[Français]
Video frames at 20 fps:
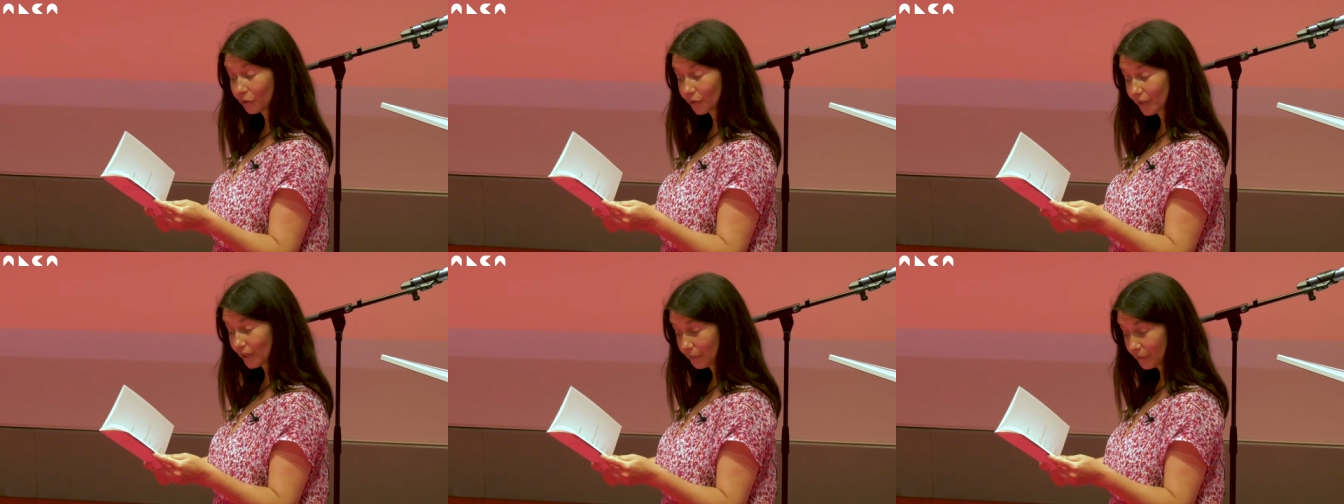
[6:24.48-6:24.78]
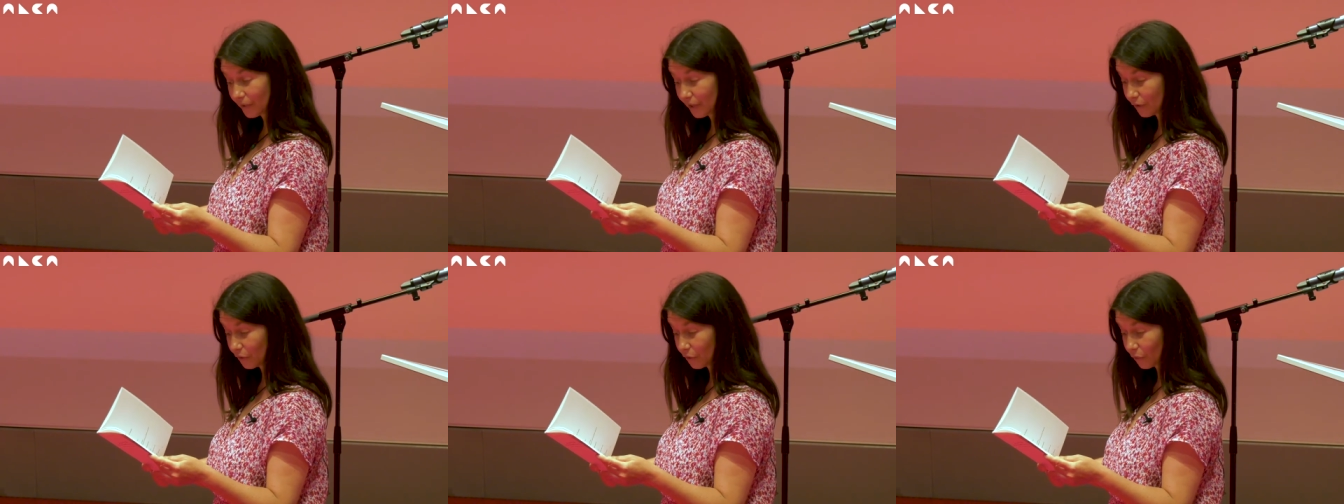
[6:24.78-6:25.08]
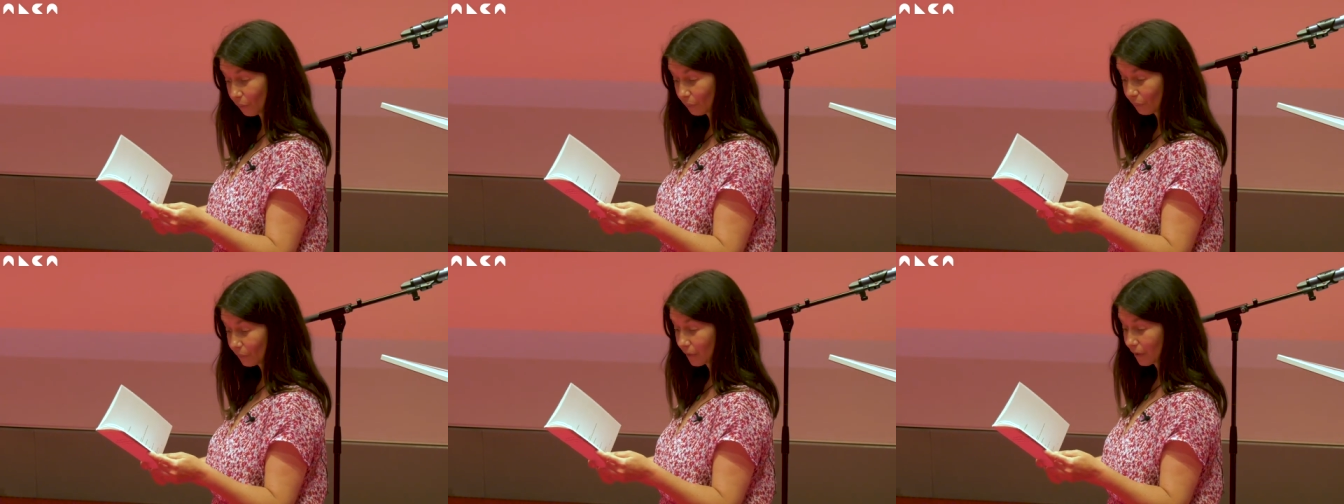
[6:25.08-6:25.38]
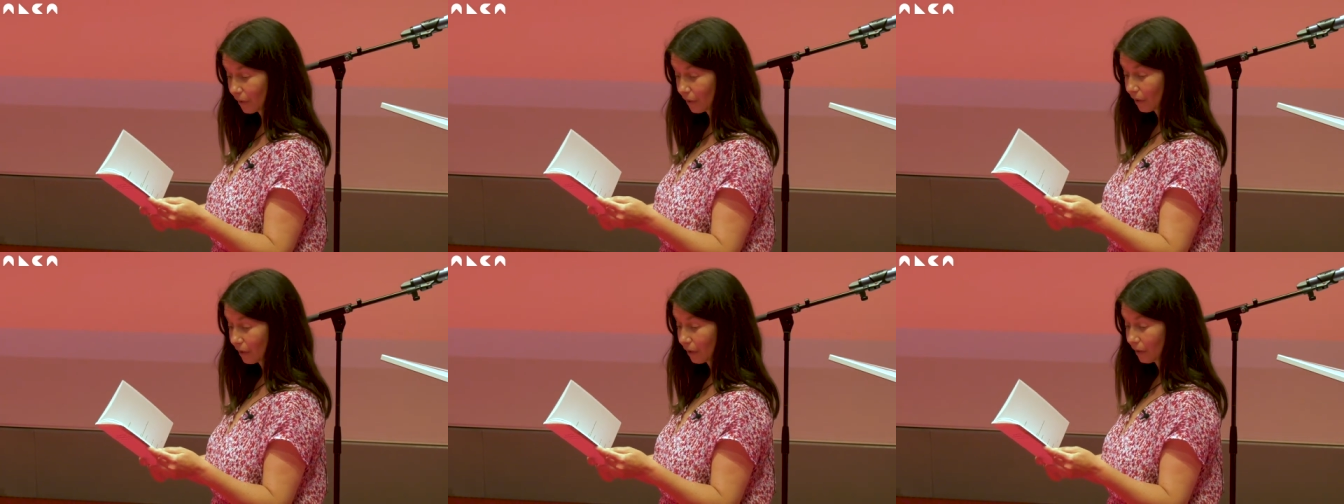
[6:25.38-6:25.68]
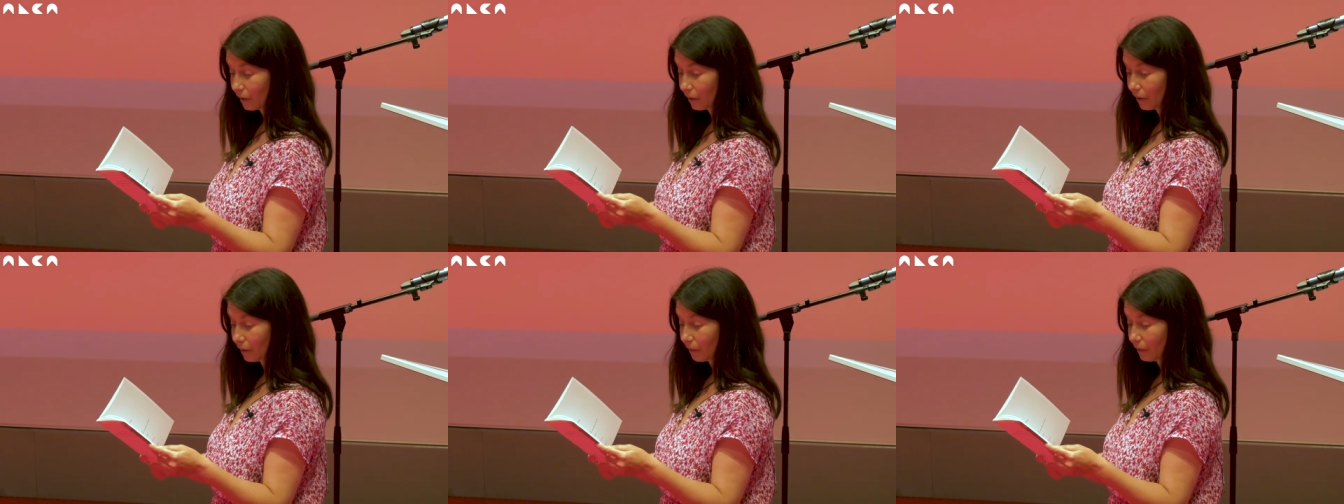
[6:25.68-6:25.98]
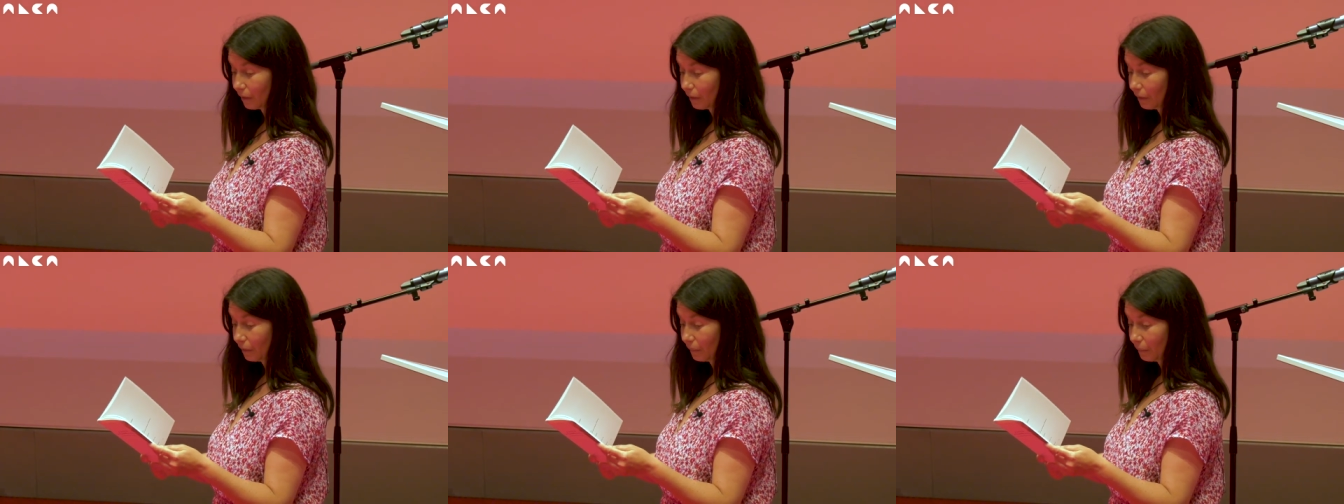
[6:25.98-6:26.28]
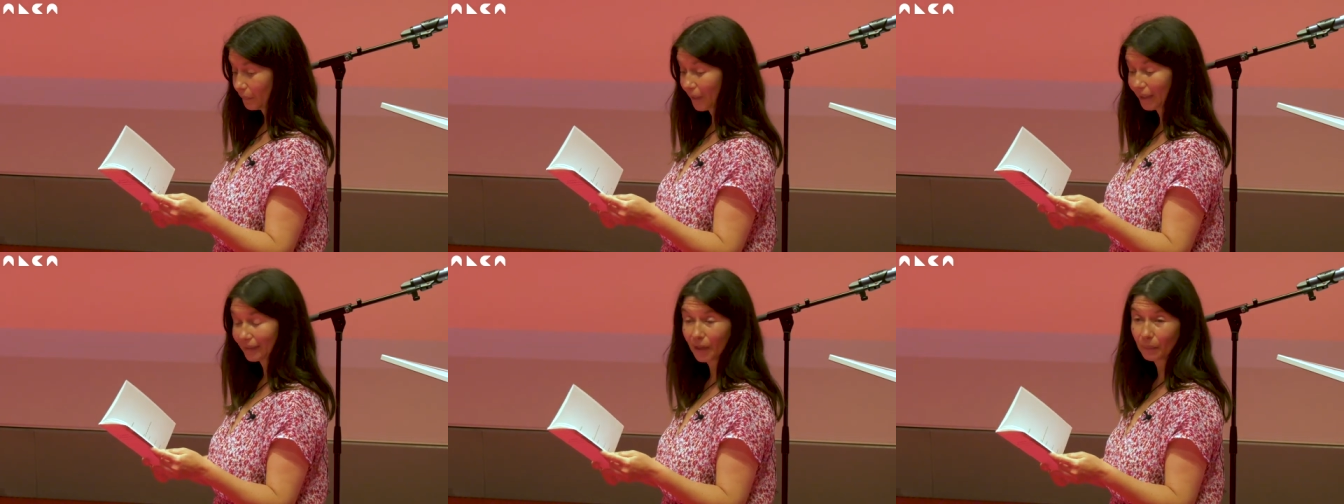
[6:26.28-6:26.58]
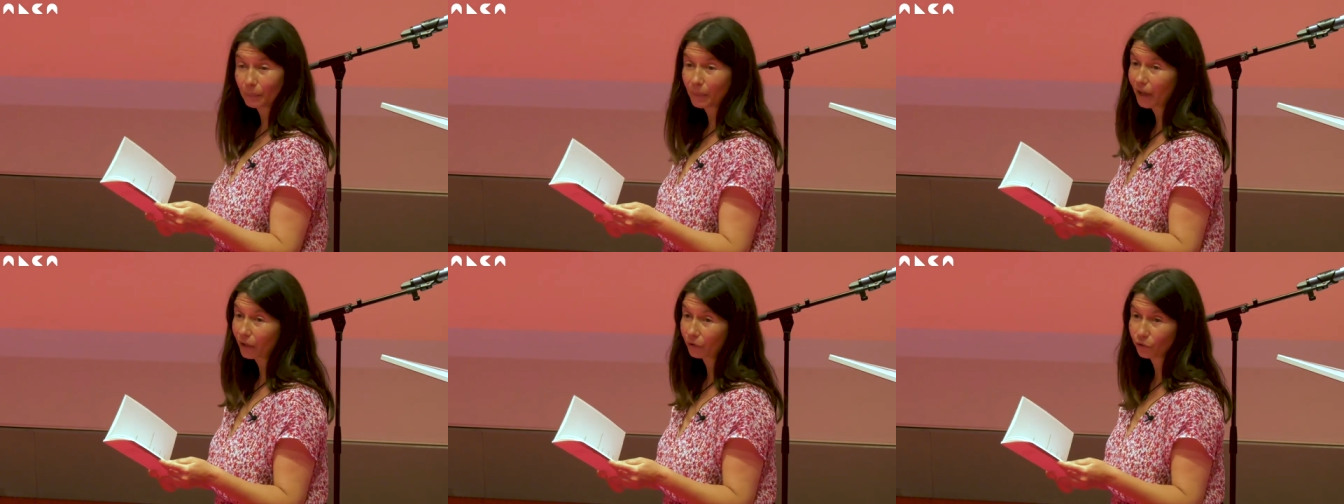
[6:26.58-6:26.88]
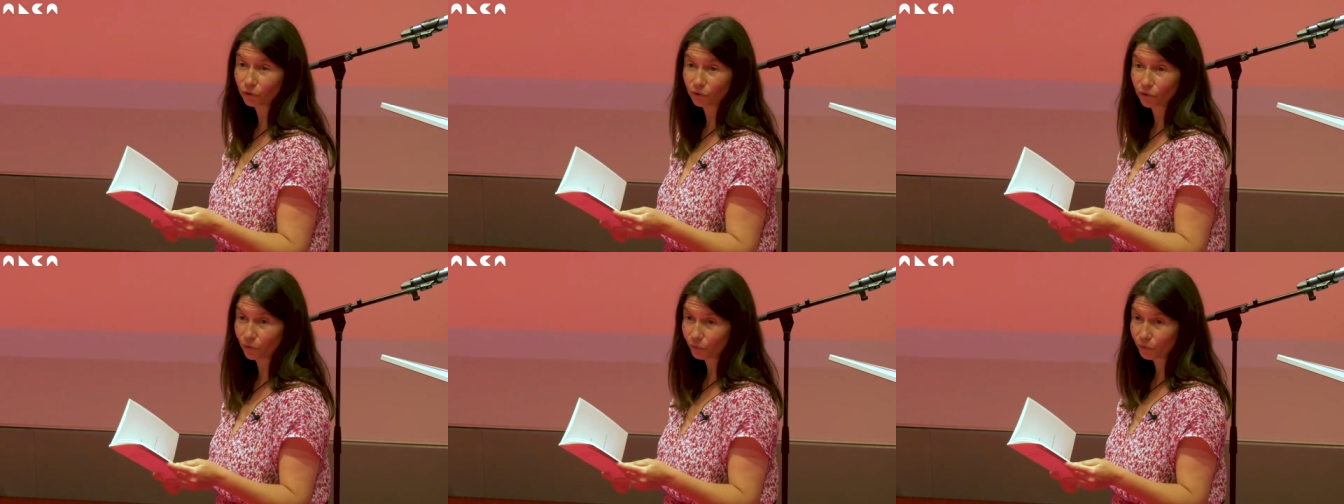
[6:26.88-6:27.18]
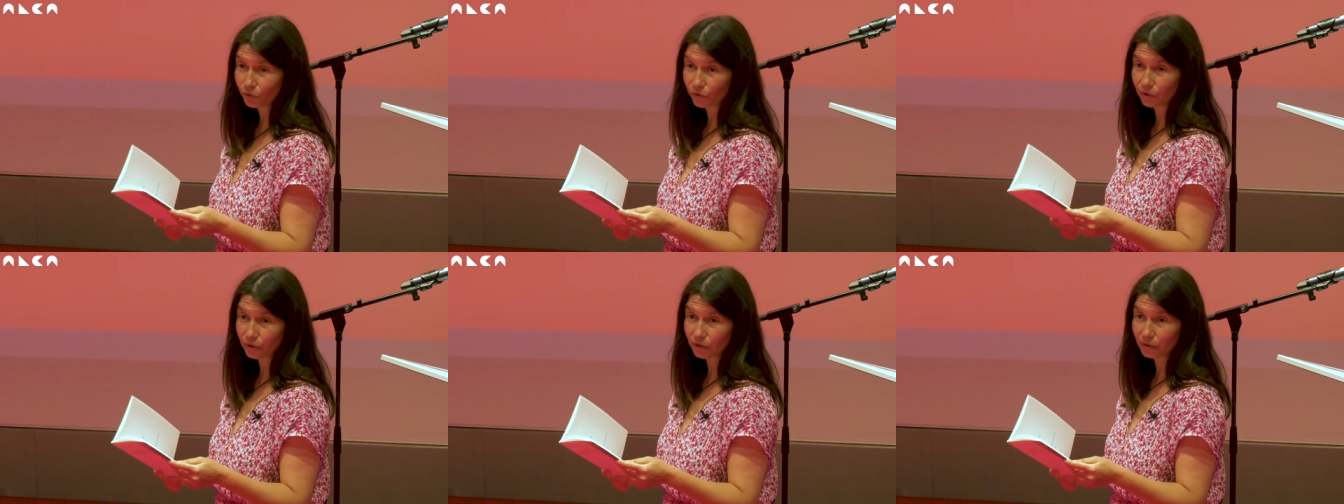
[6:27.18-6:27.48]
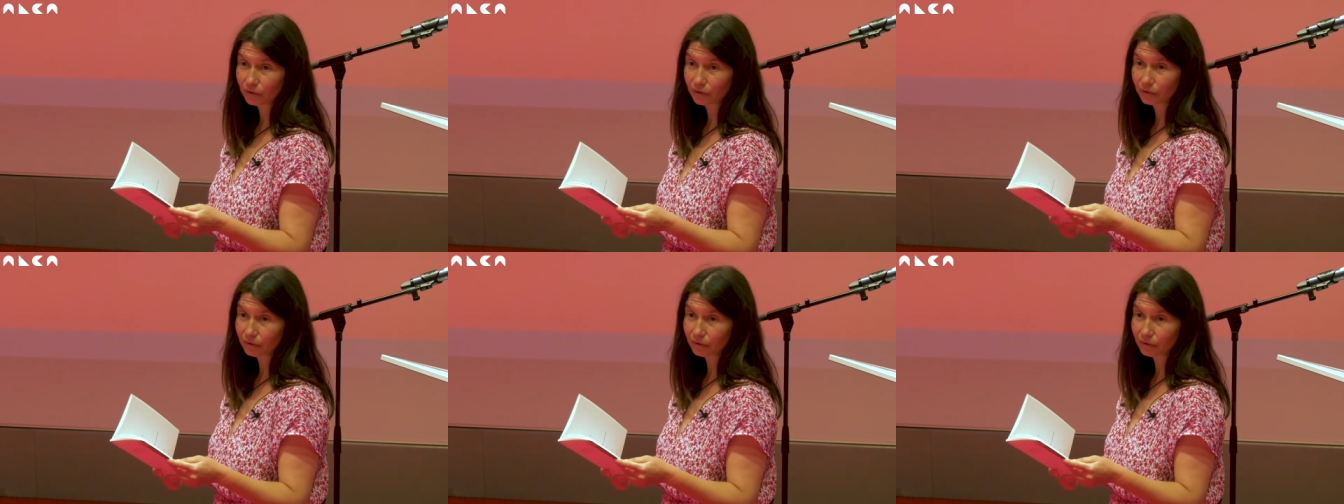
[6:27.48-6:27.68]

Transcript: de division, pas d'appartenance.